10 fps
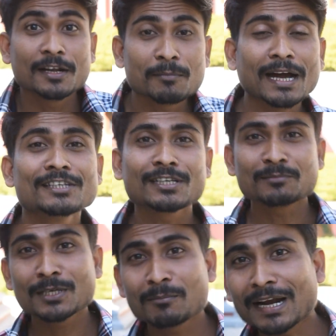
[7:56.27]
अरे भाई
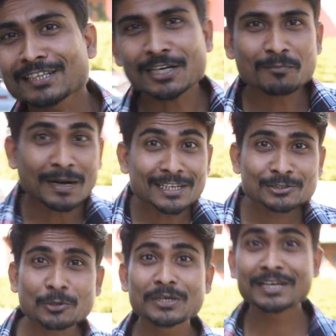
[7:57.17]
सबसे बड़ा
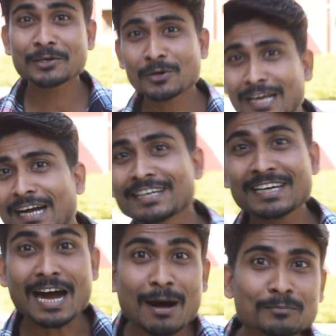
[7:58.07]
सरप्राइज तो ये हो गया
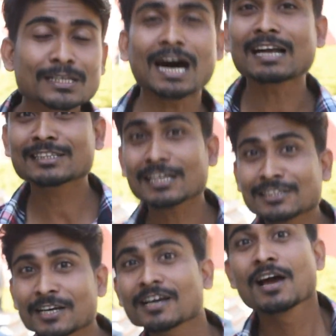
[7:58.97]
कि आप सहरसा
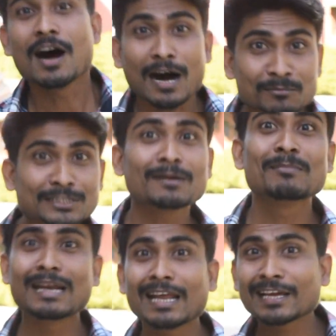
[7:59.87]
से
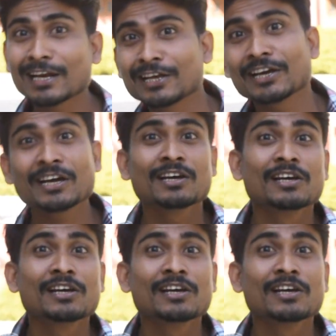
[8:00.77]
हमसे मिलने के लिए